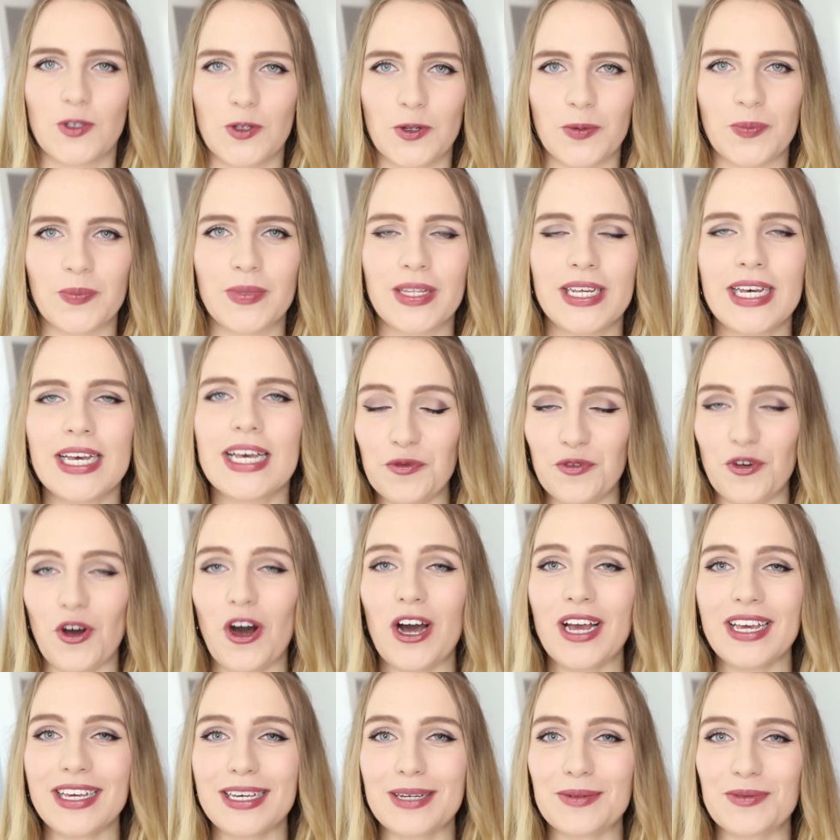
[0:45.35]
So, für
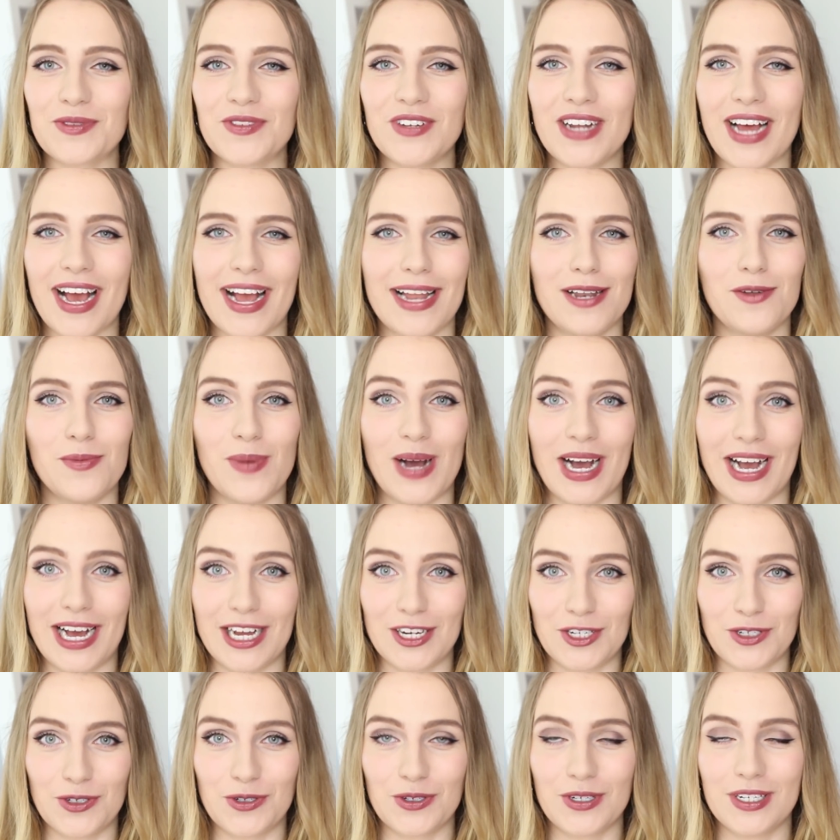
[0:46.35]
euch gibt es wieder eine
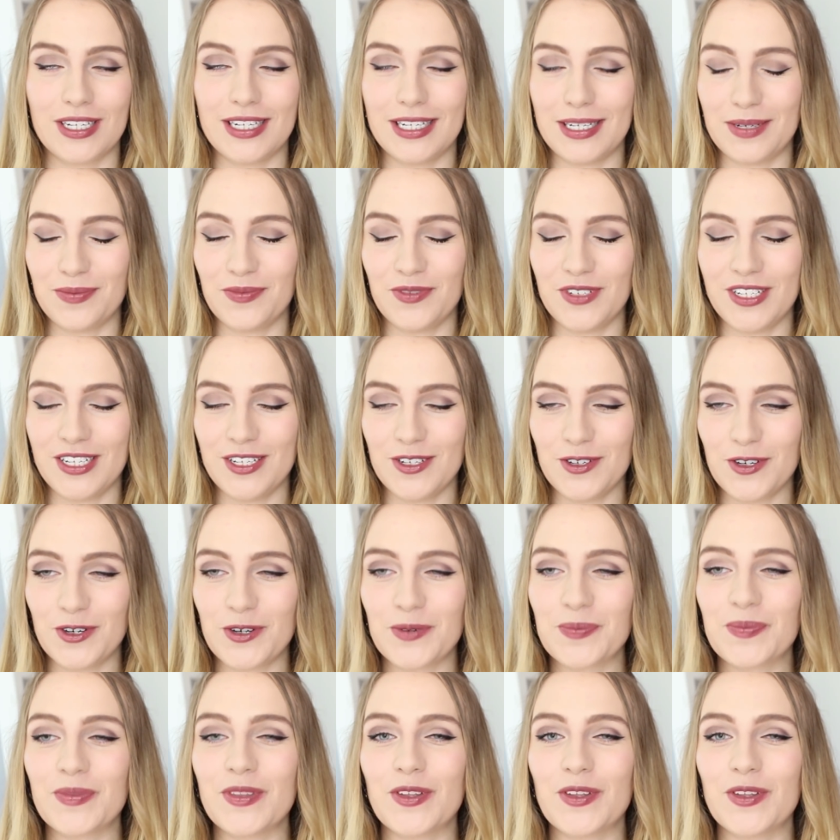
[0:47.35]
Überraschung in dem Video.